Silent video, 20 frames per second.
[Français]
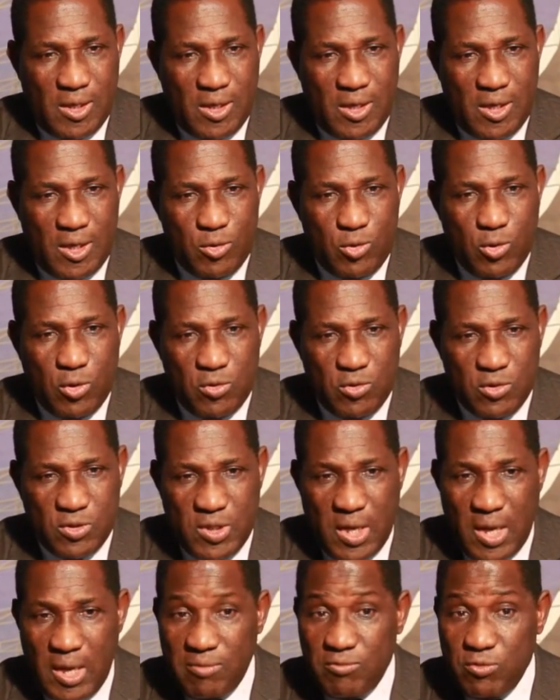En dehors de
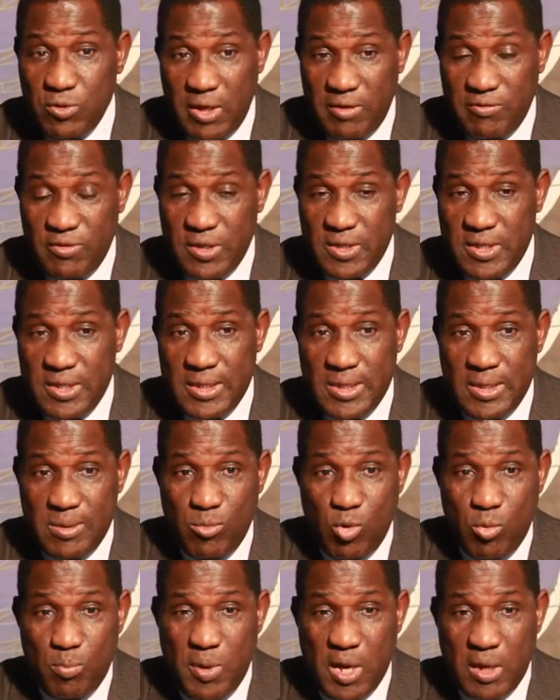ça, vous l'avez dit,
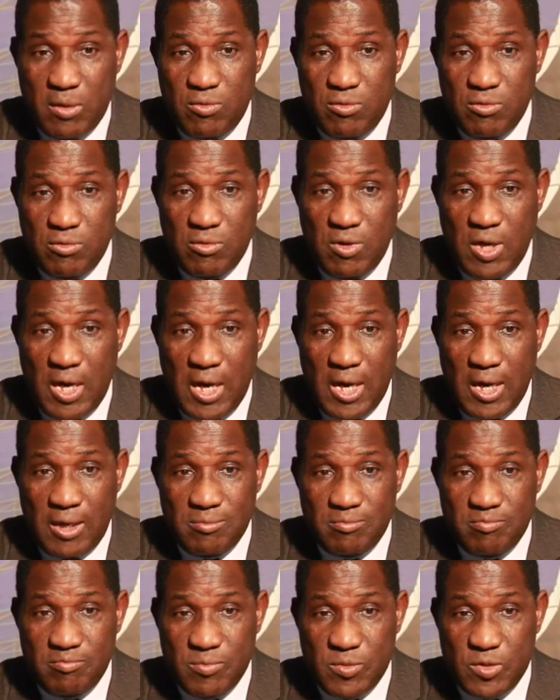mon parcours a
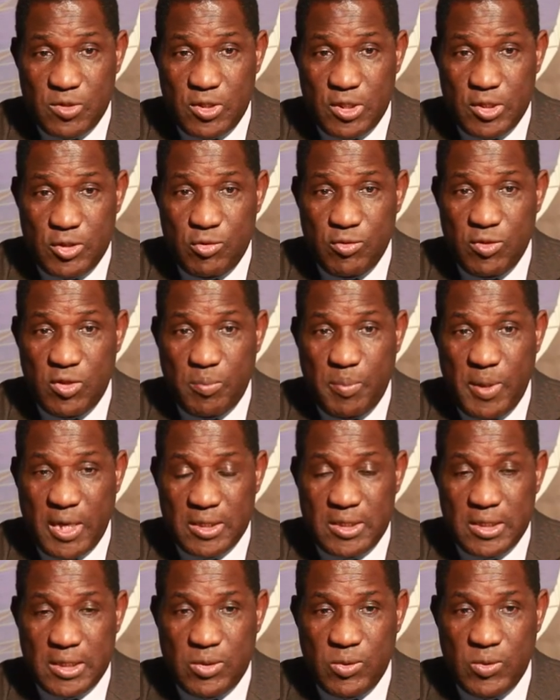cessé de
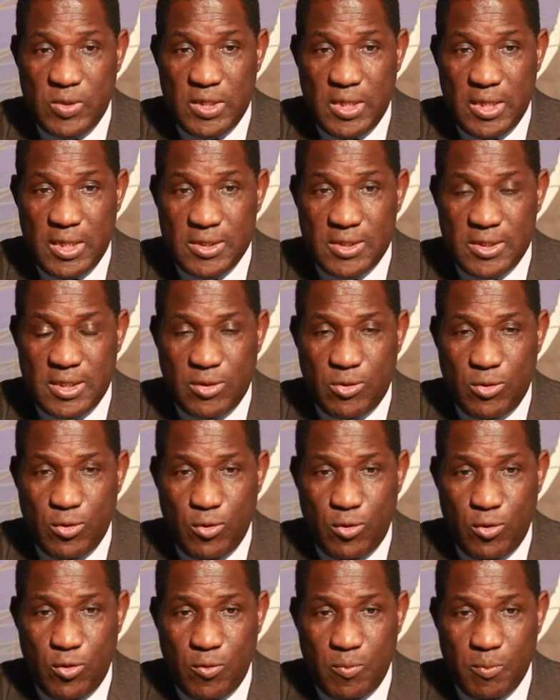particulier, c'est
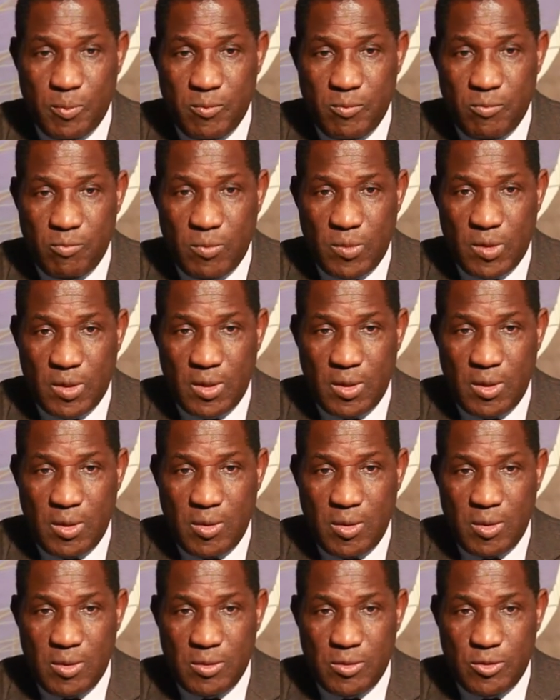que
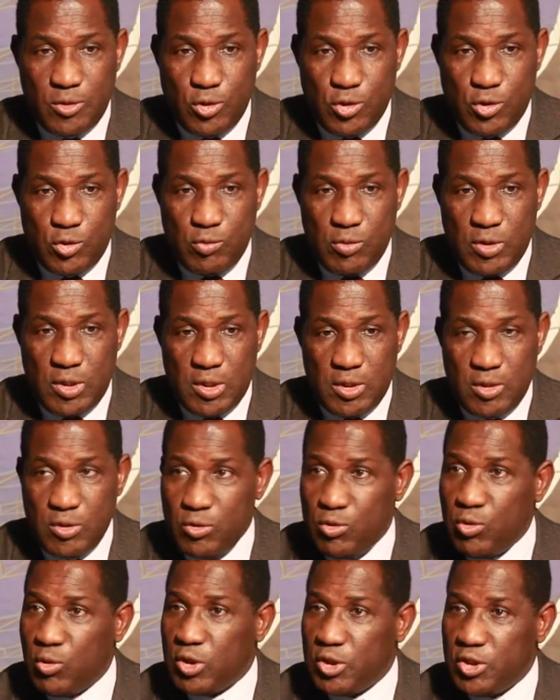je suis
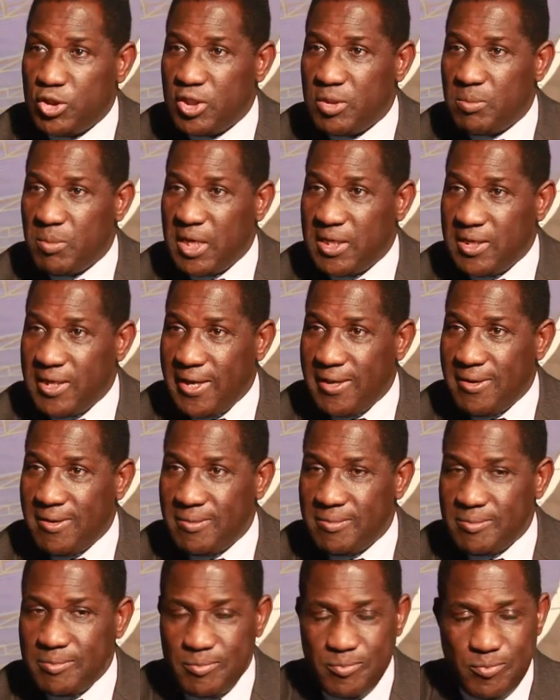d'origine malienne.
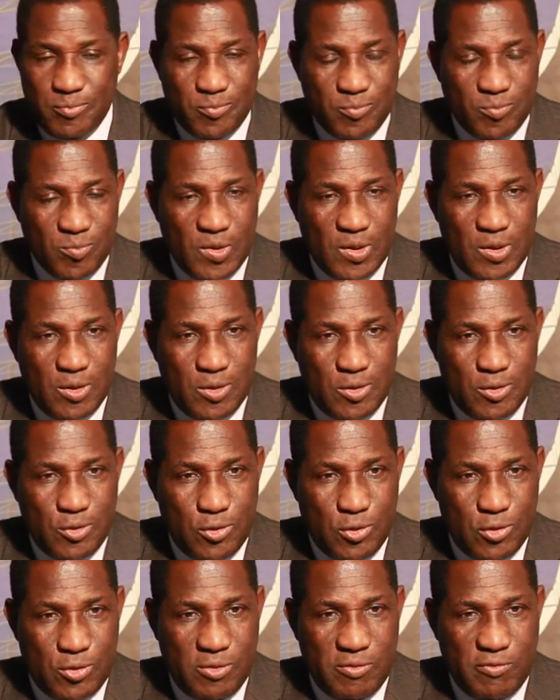
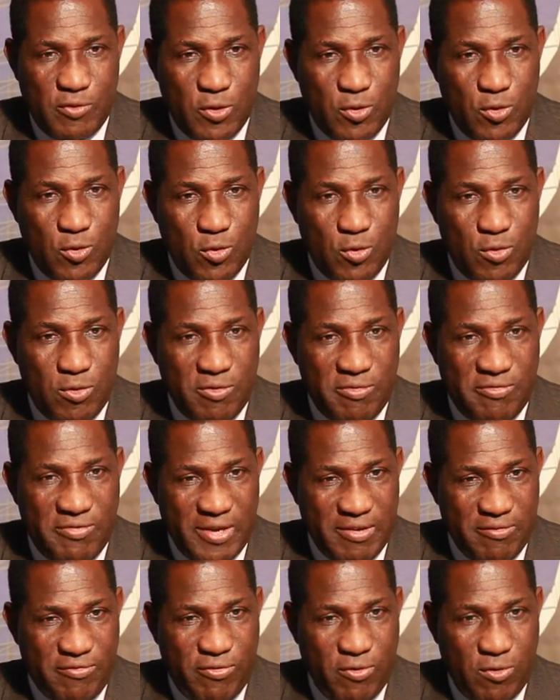Je suis venu du
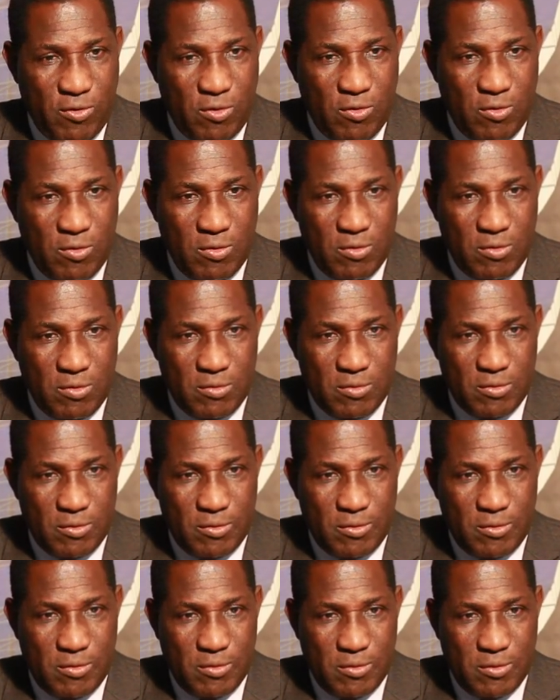fin fond
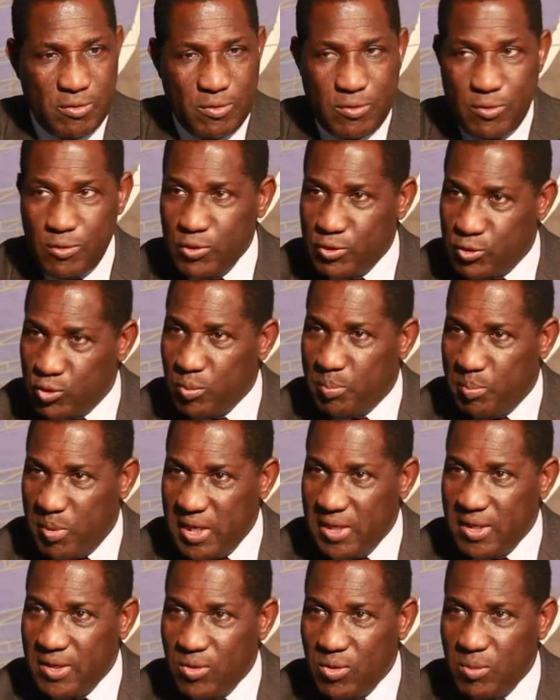de ce
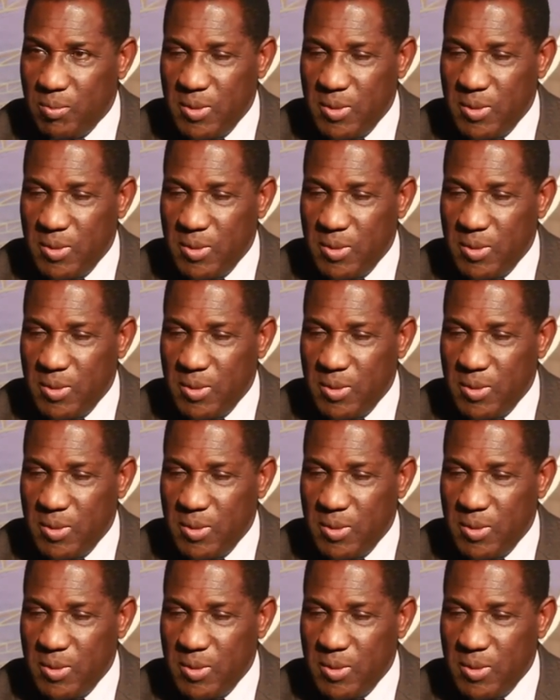pays, le